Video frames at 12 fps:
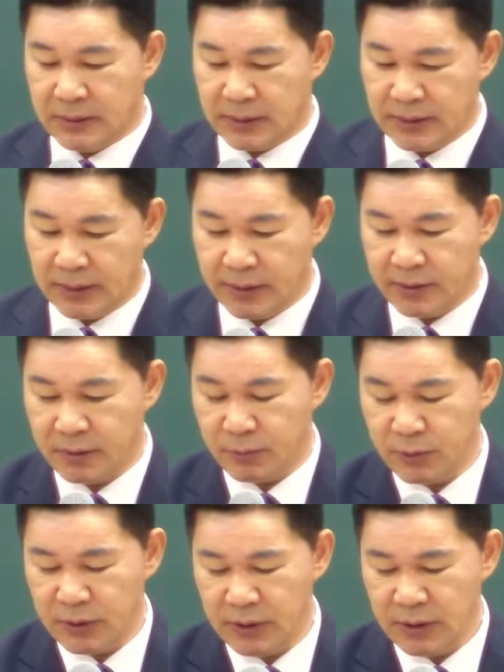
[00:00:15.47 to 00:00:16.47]
근데
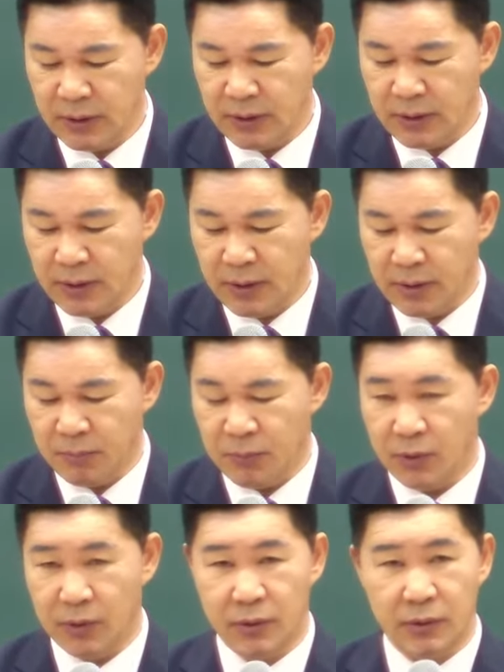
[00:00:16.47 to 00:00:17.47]
여러분이
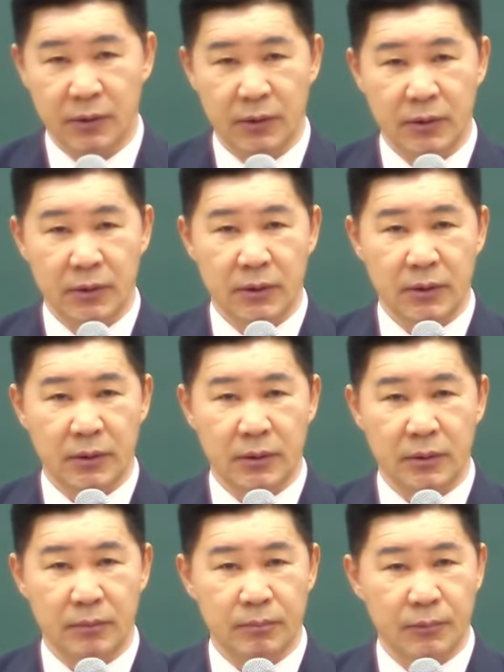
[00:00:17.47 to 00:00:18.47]
뭐
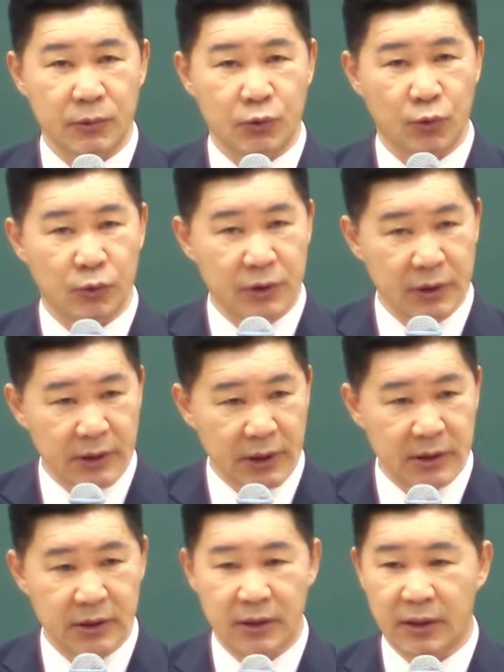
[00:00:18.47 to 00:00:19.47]
좋은 직장에
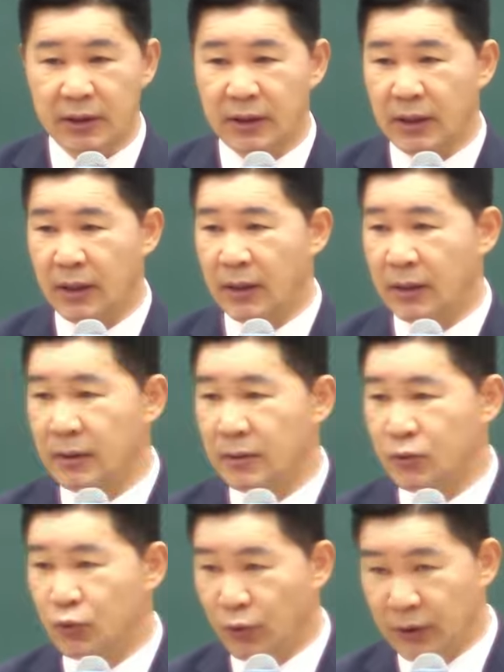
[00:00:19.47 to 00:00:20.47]
시작했다.
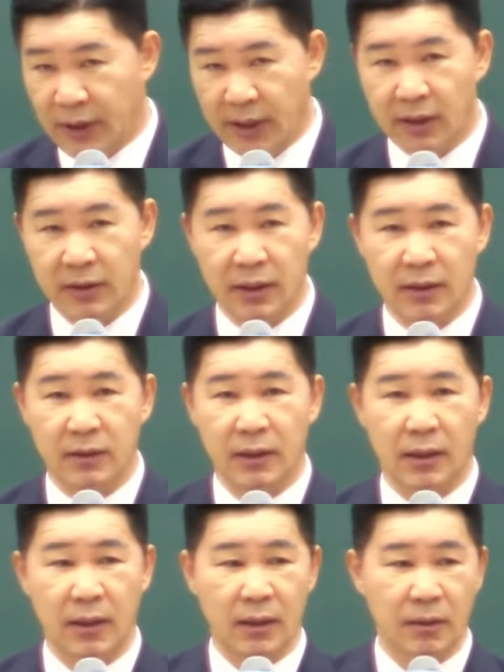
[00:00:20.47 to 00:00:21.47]
좋은 대학에
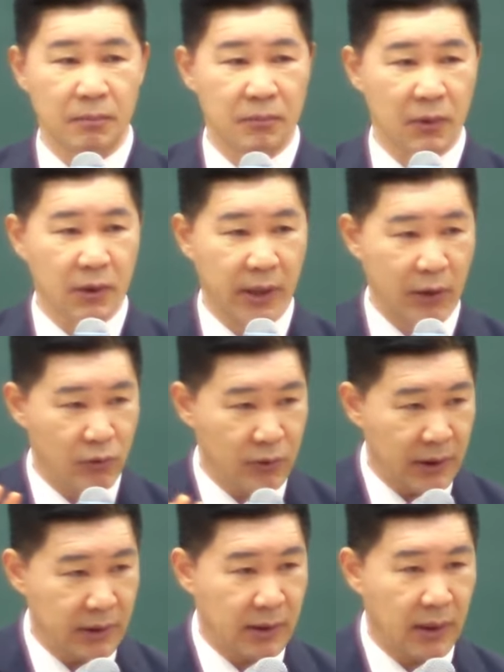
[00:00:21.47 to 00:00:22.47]
들어갔다, 뭐
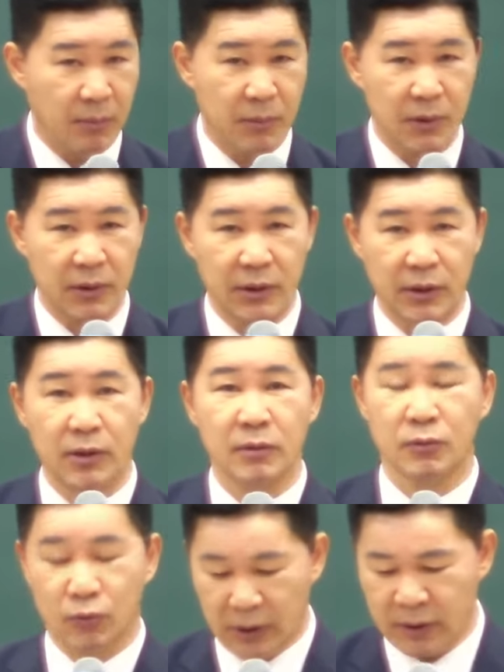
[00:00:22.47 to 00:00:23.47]
결혼했다, 뭐
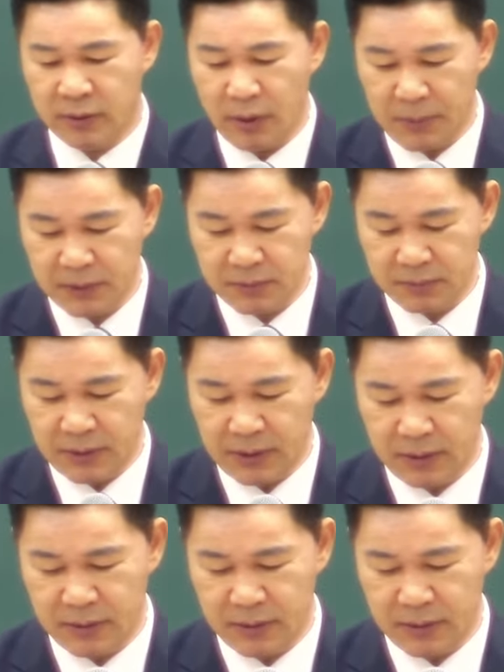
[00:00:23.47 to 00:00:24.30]
이런 것도 다 맞습니다.